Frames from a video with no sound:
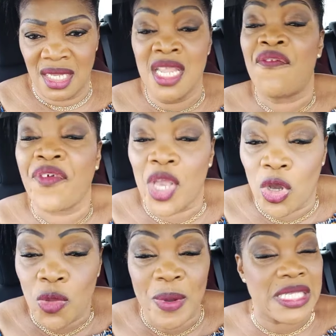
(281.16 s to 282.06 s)
ne
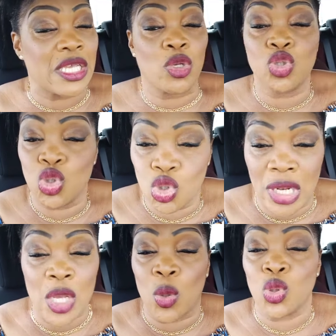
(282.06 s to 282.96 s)
fréquente pas ceux qui ont toujours
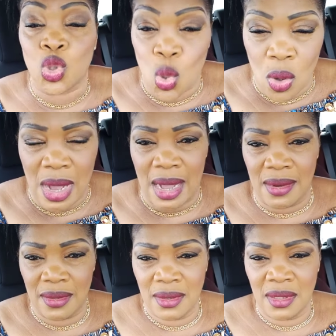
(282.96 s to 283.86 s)
dans les kotonga
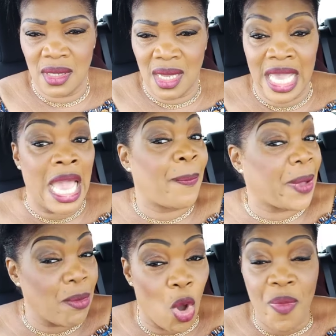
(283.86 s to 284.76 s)
et
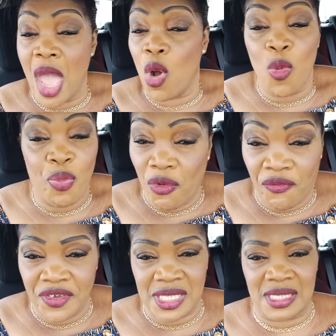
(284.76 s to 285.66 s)
après baobe yango
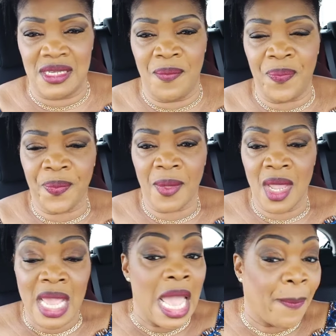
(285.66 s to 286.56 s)
prophétie
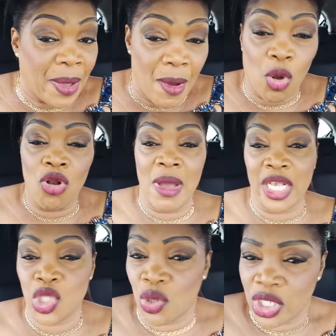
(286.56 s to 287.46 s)
et après bakoloba
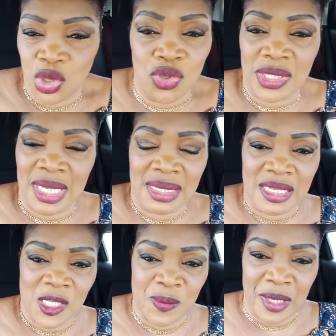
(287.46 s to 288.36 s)
qu'ils ont reçu le
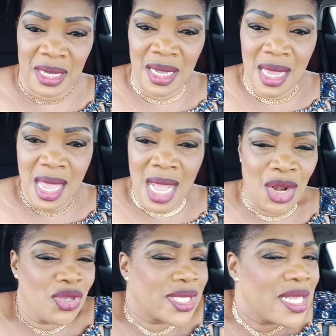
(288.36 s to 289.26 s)
saint-esprit
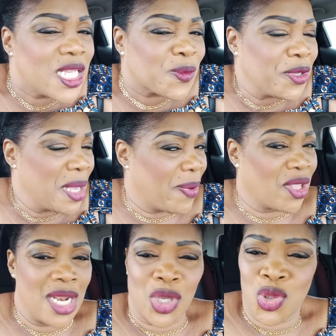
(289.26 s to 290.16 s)
le saint-esprit
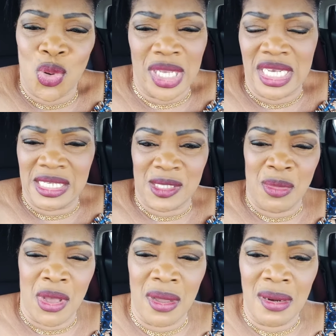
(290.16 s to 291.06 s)
dépend dans le tongisme